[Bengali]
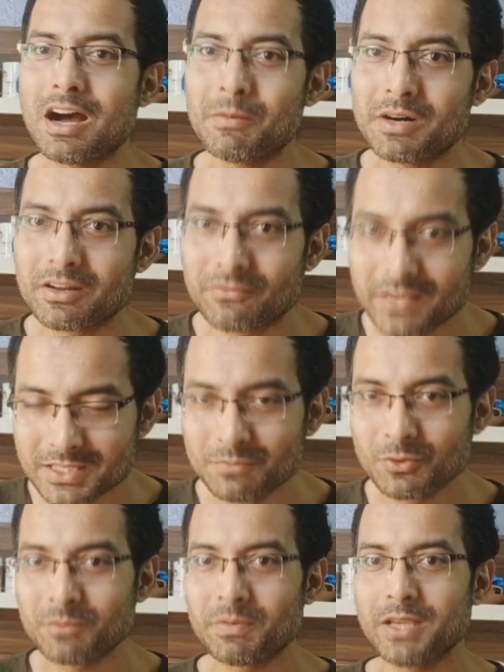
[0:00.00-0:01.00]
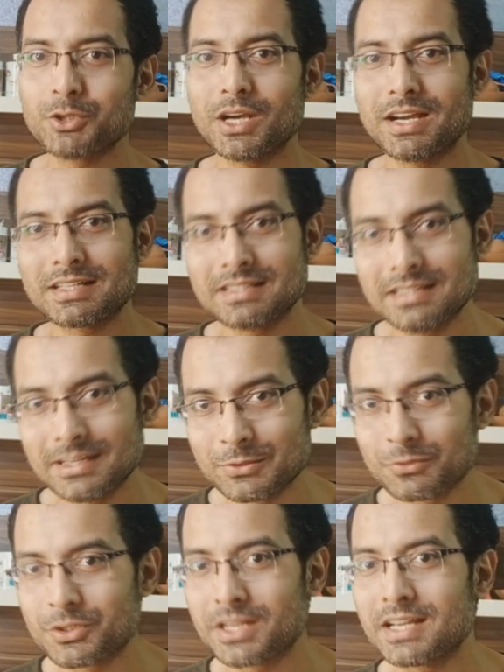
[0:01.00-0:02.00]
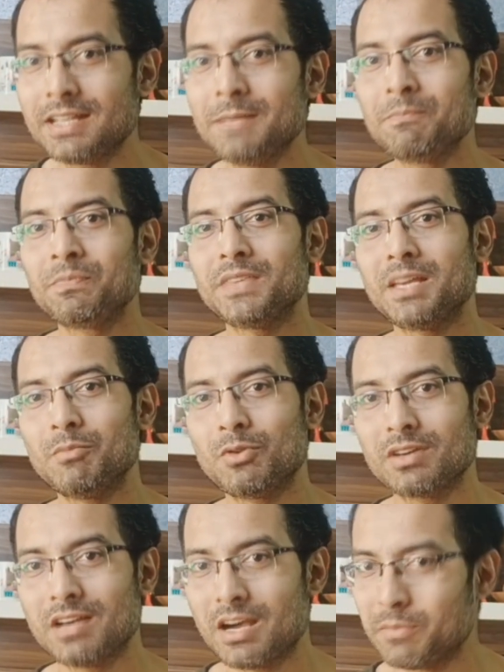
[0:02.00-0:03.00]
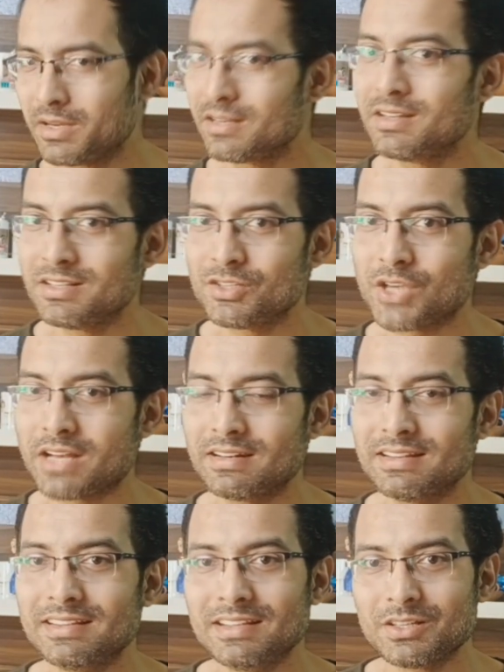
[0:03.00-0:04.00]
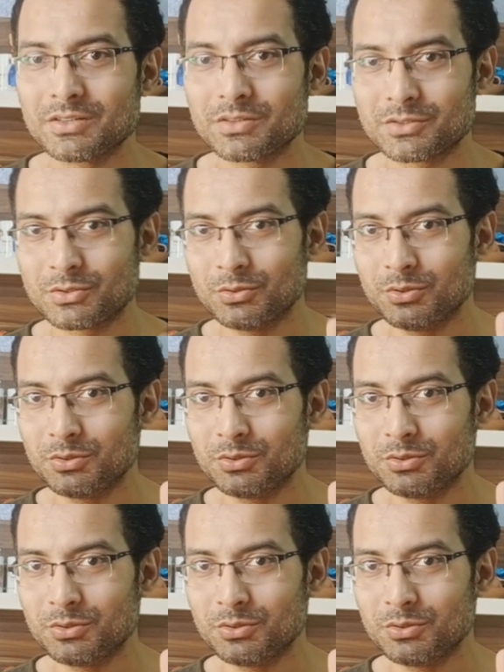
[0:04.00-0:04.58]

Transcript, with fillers: আমার ফেসবুক পেজ আর জি নীলাঞ্জন সেখানে এবং আমার চ্যানেলে সো